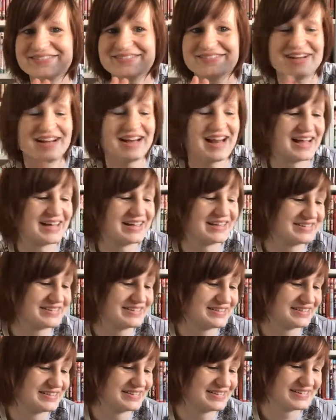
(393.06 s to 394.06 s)
voilà,
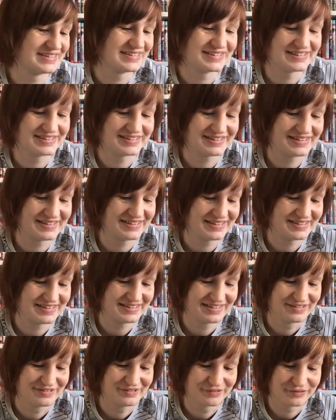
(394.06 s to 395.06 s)

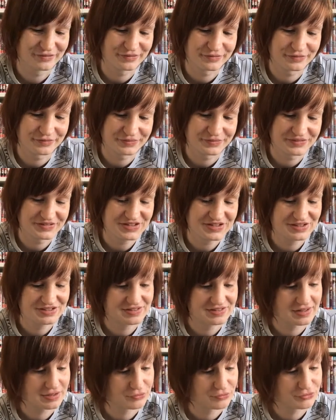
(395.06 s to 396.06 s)
donc on dit
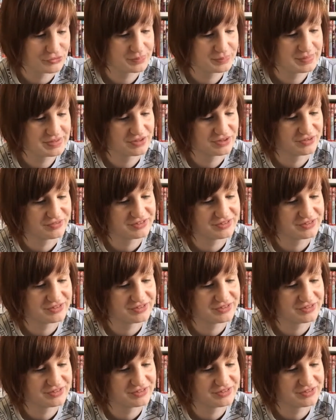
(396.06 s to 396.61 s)
c'est le spin-off,